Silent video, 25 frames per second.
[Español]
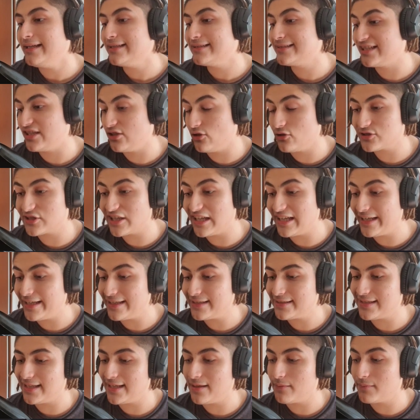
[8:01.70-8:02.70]
Si no sale
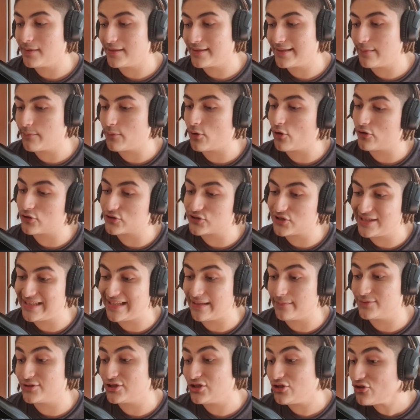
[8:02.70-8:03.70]
este, metemos dos
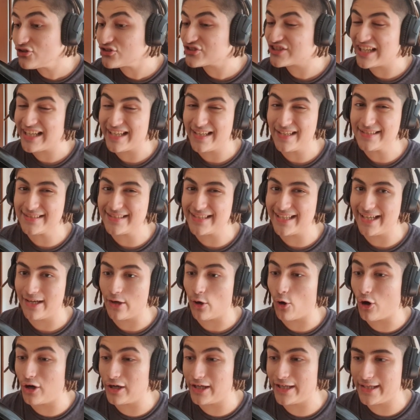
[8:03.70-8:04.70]
ítems. Si no sale ese,
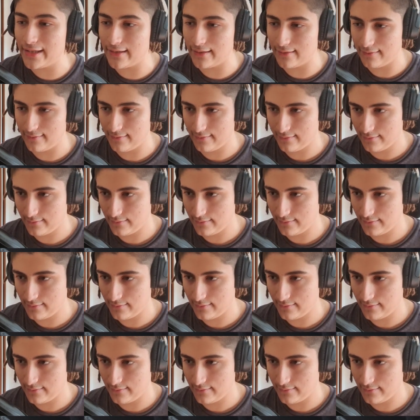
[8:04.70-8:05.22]
all in.